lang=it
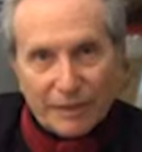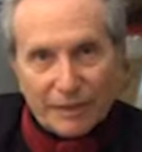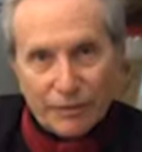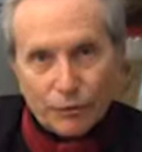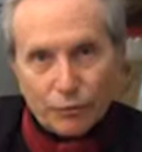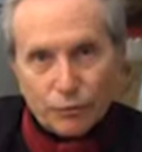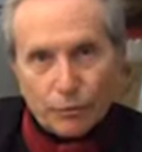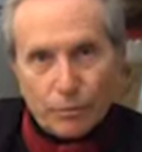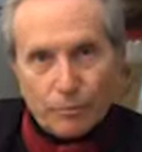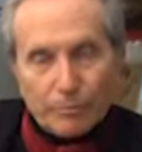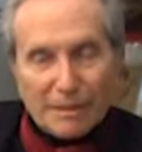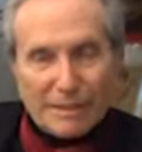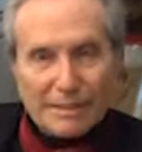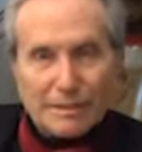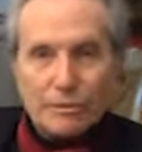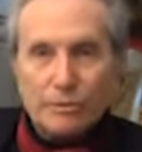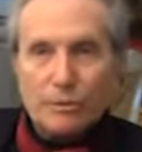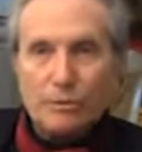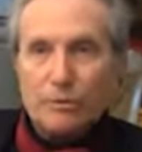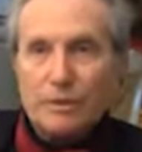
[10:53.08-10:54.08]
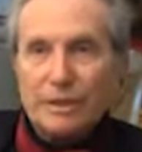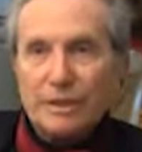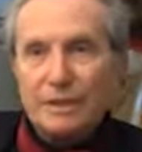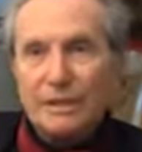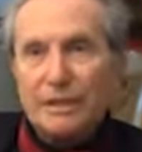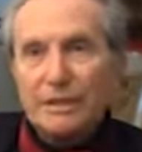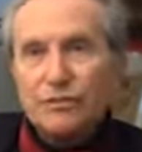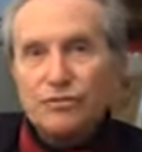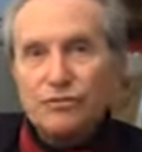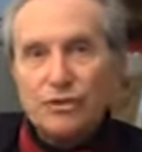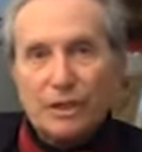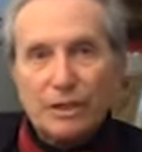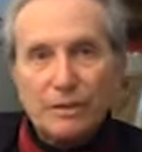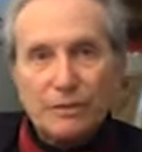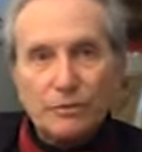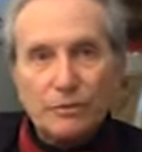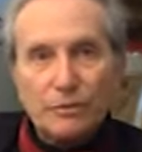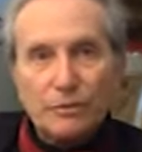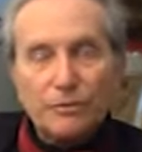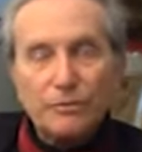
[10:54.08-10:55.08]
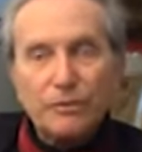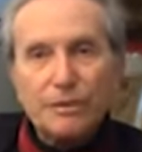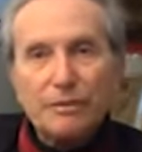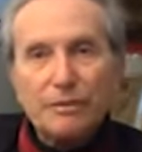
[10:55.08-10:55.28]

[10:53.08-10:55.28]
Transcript: il suo bastone d'argento, si